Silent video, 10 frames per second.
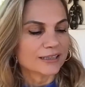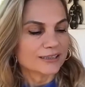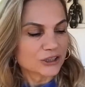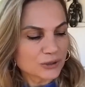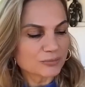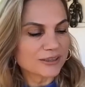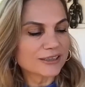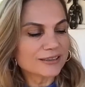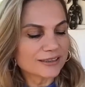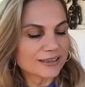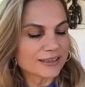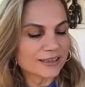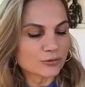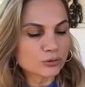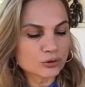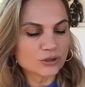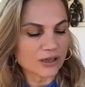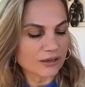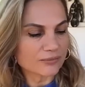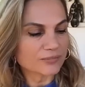Şimdi e,
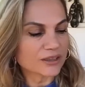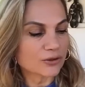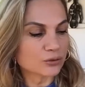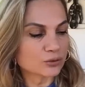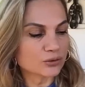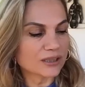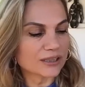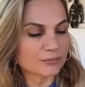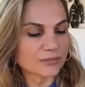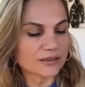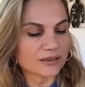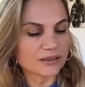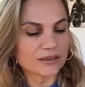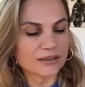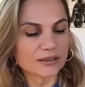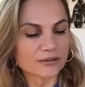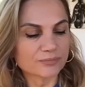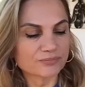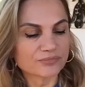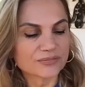Rusya, e, özür dilerim, e,
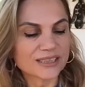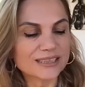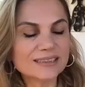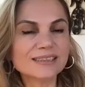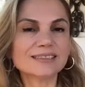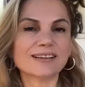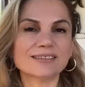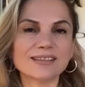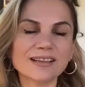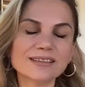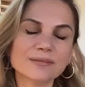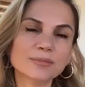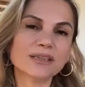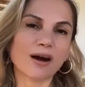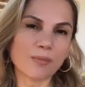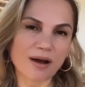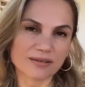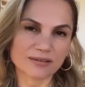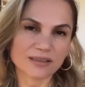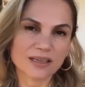Hindistan'dan bir
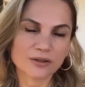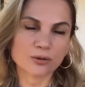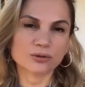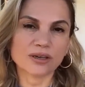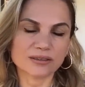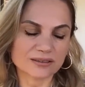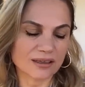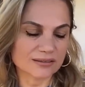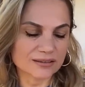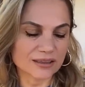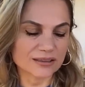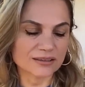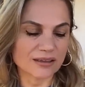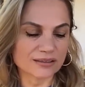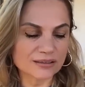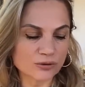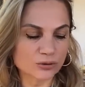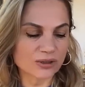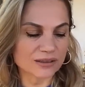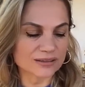haber Reuters'tan yayınlandı.
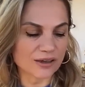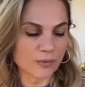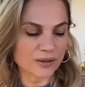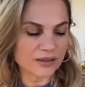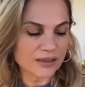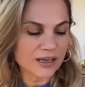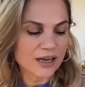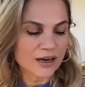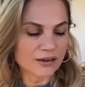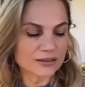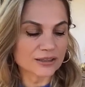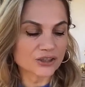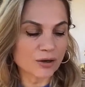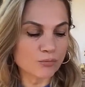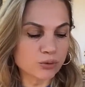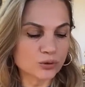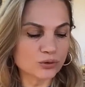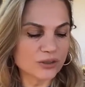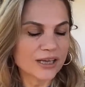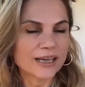Reuters'in haberi. Arkadaşlar
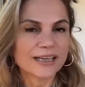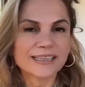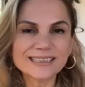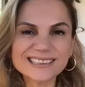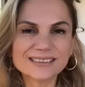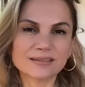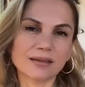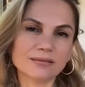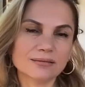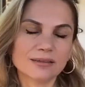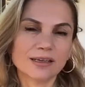bugün Hindistan